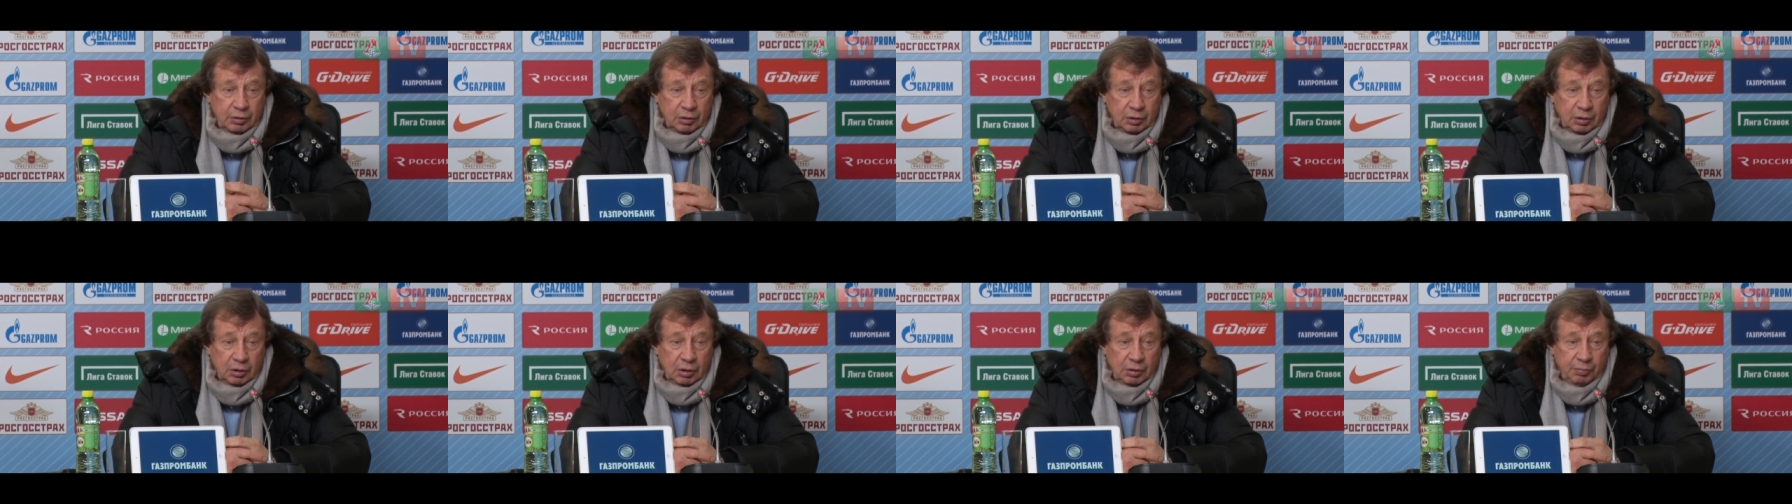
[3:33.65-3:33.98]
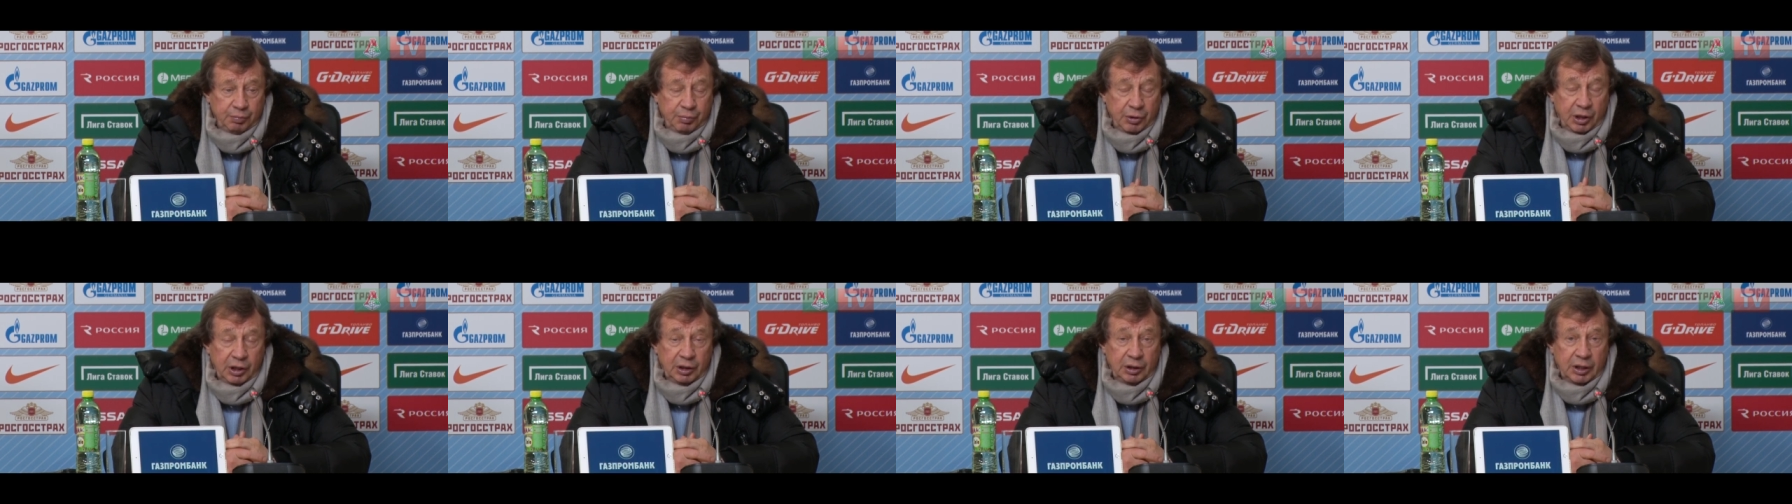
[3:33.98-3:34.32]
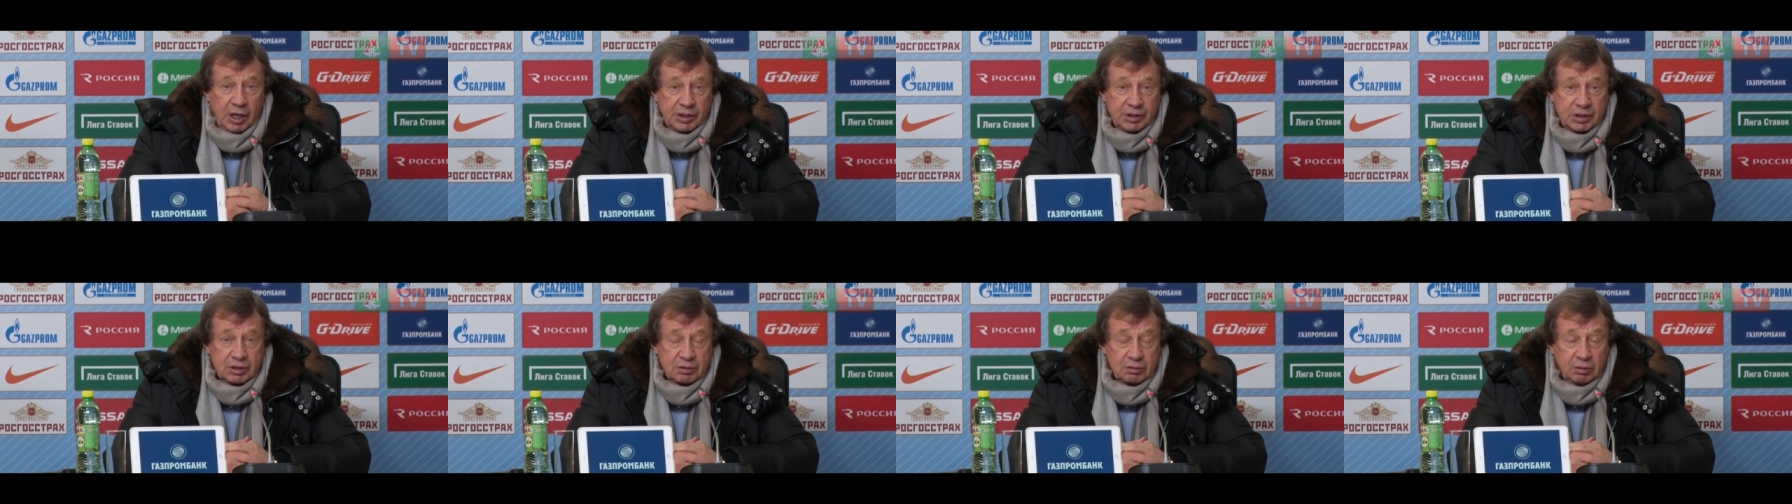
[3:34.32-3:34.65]
э,
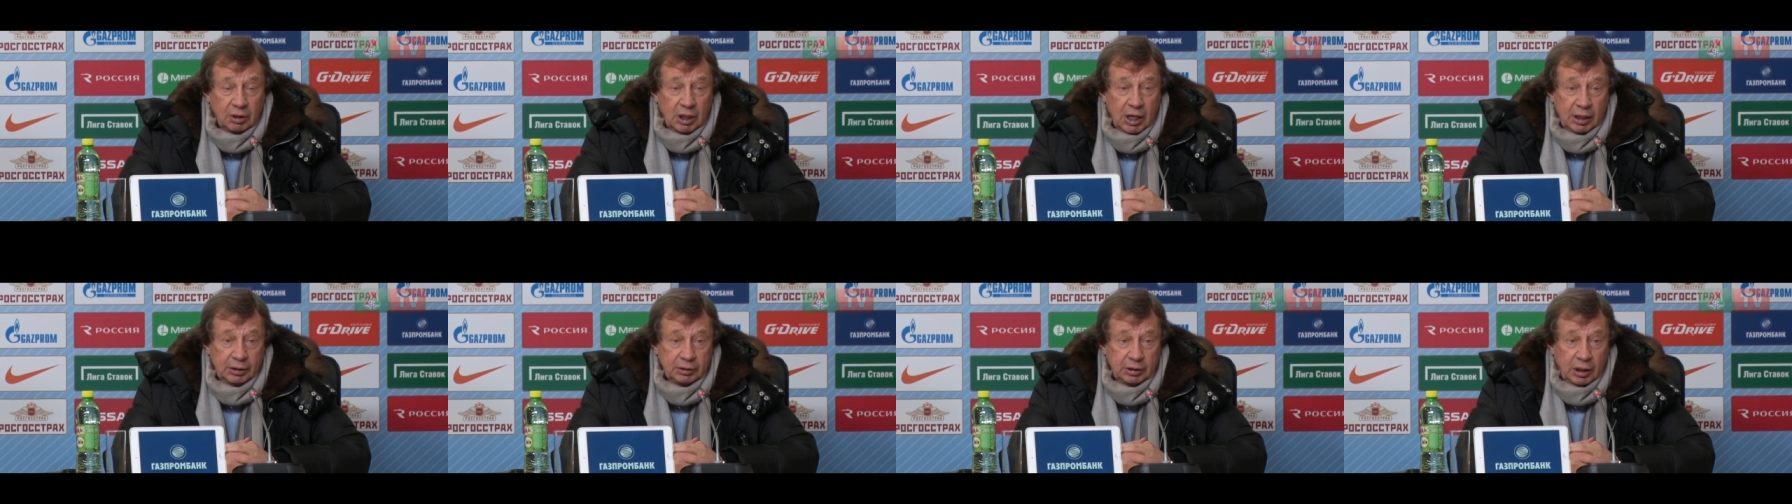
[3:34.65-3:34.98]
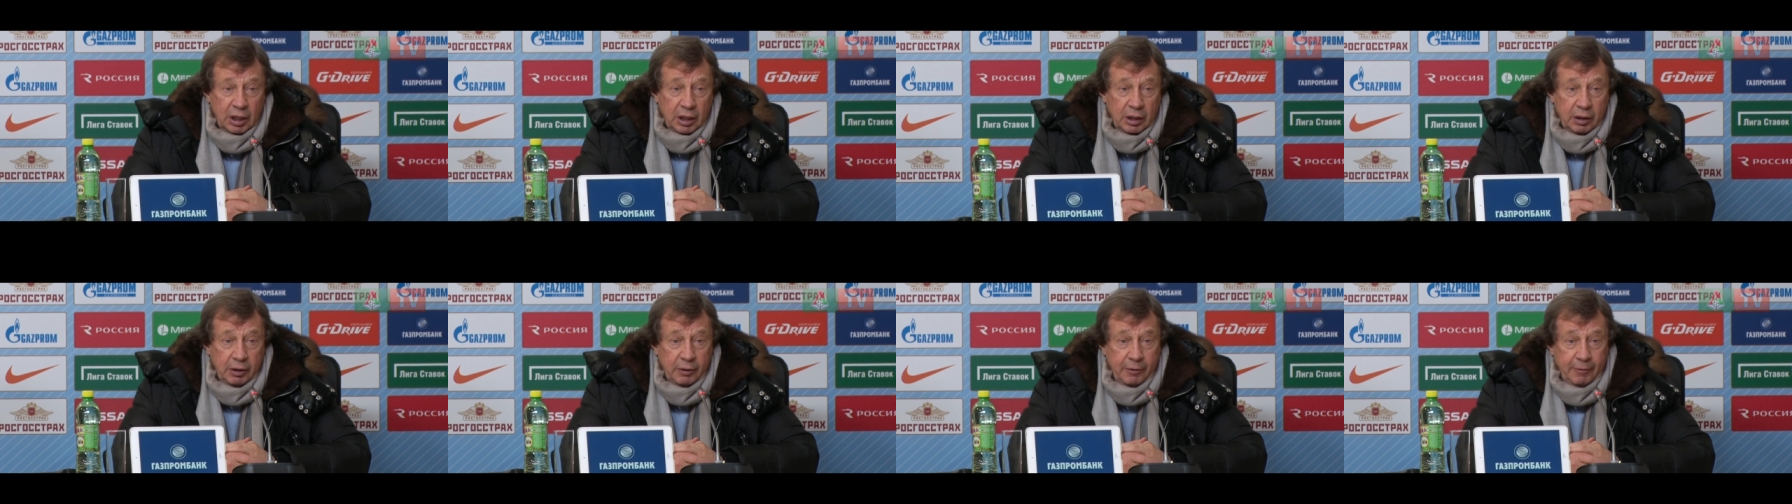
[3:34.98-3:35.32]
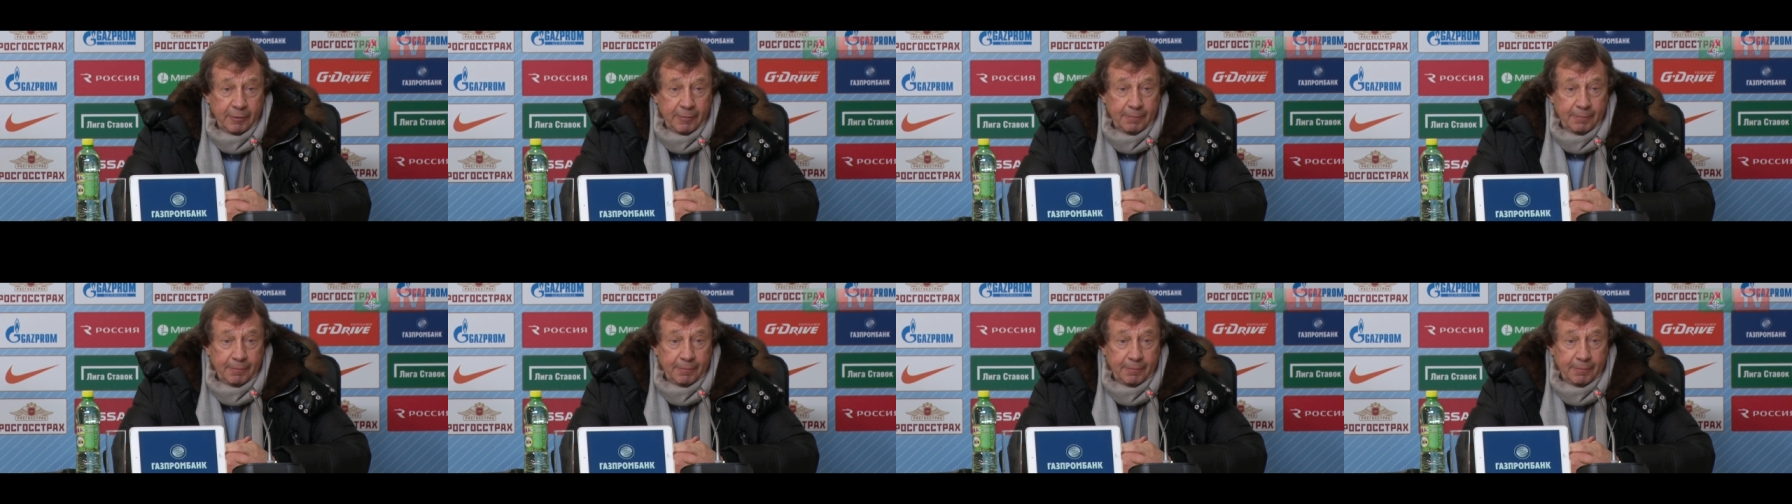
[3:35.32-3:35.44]
передач сланга.